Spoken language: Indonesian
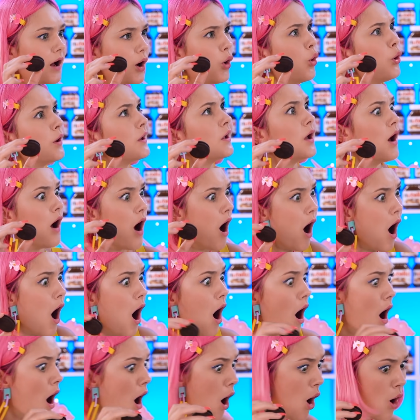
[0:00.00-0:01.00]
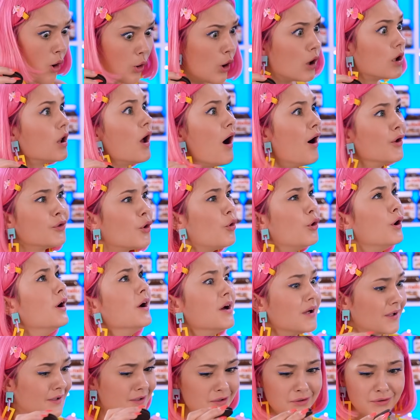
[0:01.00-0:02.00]
Apa? Dia
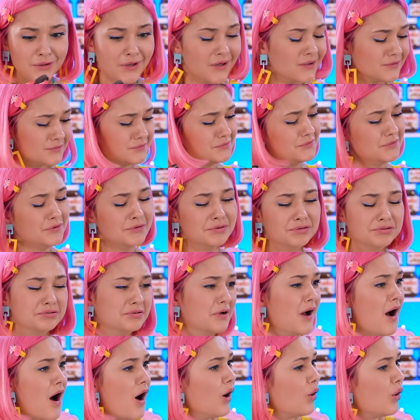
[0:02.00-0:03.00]
habisin semua coklatnya.